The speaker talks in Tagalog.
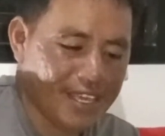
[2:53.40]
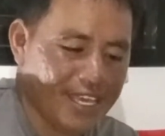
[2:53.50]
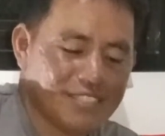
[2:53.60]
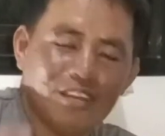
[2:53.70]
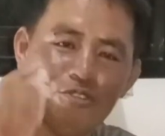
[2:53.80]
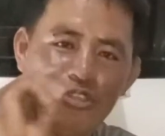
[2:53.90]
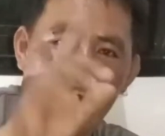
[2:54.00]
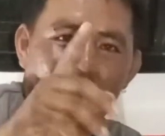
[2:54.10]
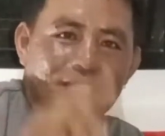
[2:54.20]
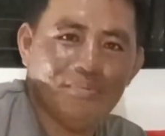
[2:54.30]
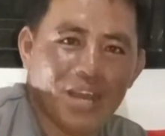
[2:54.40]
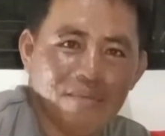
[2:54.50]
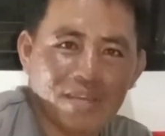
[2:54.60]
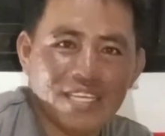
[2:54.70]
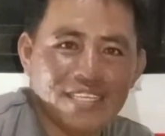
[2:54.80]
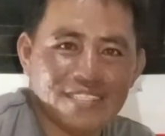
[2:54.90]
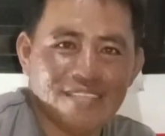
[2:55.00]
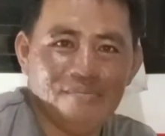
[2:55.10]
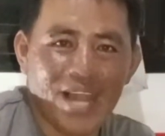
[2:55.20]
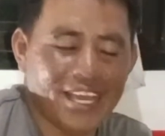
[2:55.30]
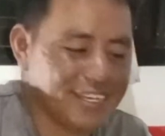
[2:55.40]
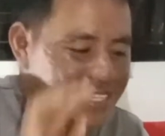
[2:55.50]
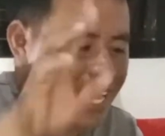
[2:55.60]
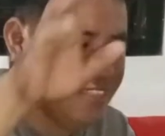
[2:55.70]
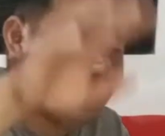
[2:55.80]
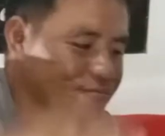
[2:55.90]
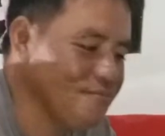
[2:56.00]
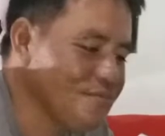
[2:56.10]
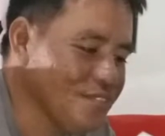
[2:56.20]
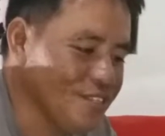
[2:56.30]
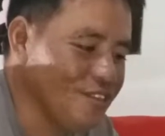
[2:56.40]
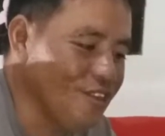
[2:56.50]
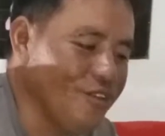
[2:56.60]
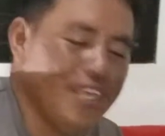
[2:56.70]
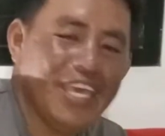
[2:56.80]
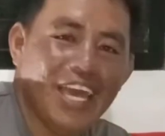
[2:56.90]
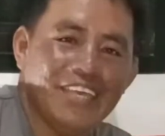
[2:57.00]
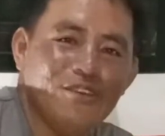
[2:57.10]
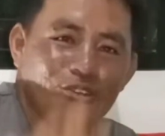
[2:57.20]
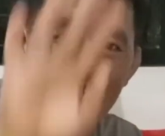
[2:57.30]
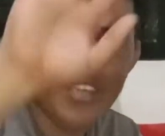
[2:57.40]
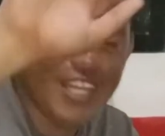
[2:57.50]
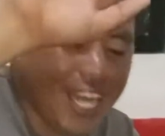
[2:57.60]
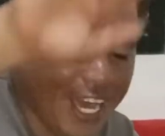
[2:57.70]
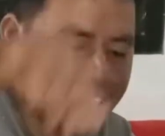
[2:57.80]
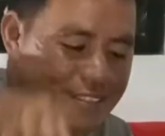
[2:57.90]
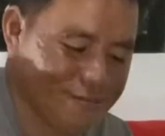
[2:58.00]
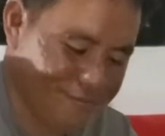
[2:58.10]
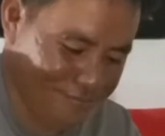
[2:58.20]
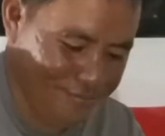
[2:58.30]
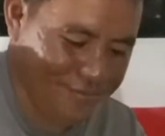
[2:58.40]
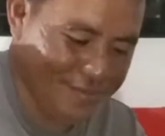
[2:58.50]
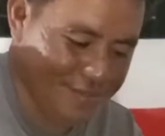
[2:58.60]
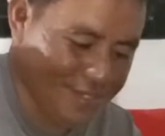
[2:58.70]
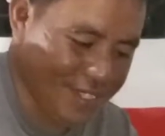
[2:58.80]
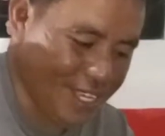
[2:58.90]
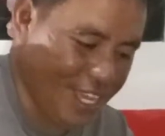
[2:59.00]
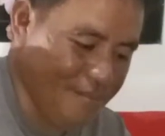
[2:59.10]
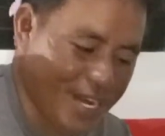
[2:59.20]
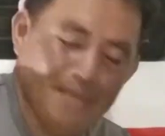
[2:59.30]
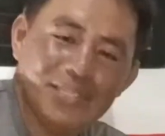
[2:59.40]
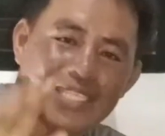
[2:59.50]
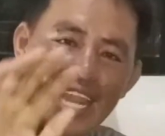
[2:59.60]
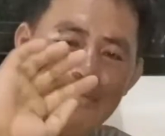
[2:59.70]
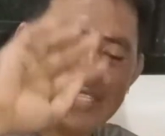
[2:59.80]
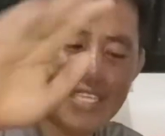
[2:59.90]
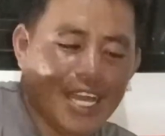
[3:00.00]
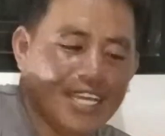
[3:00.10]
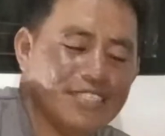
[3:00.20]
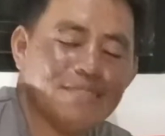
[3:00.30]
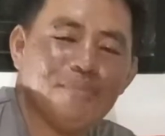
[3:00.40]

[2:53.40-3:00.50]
Kaya saludo ako sa mga mangingisda vlogger dyan. Lodi, idol ko kayong lahat. Kaya maraming salamat guys.